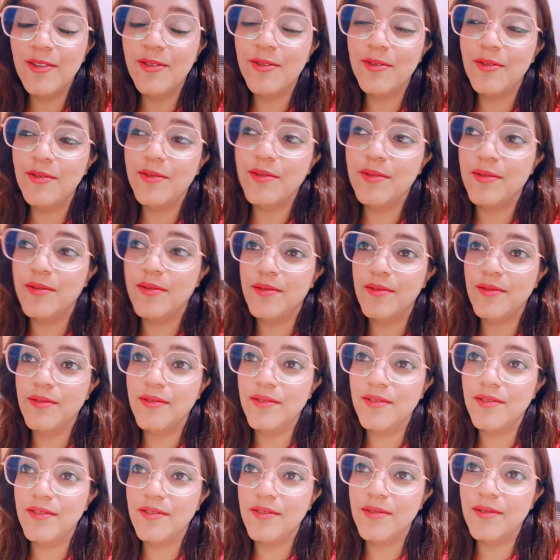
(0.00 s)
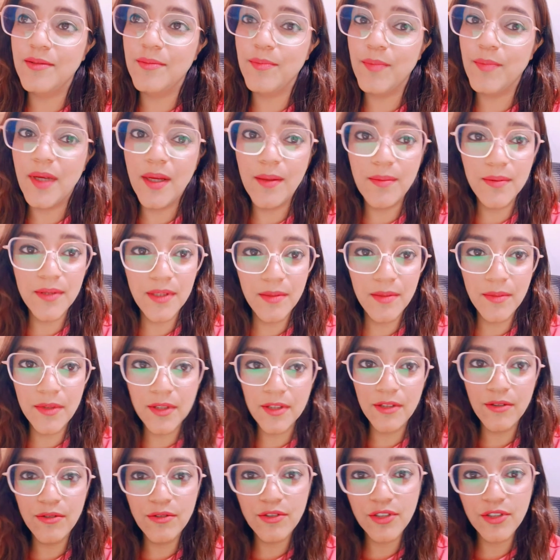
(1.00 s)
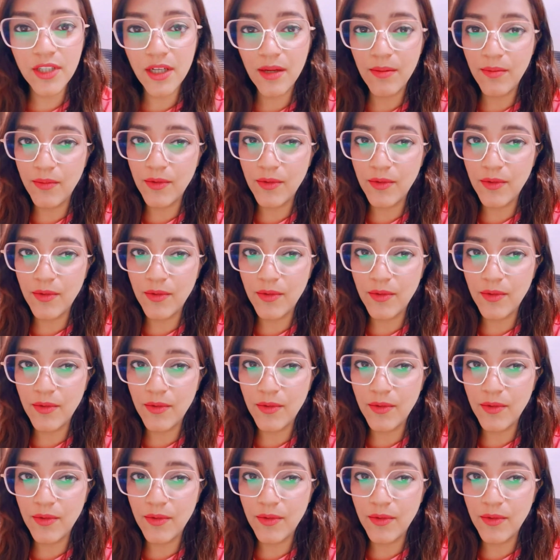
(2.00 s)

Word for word: तो मैं आपसे मिलती हूँ शाम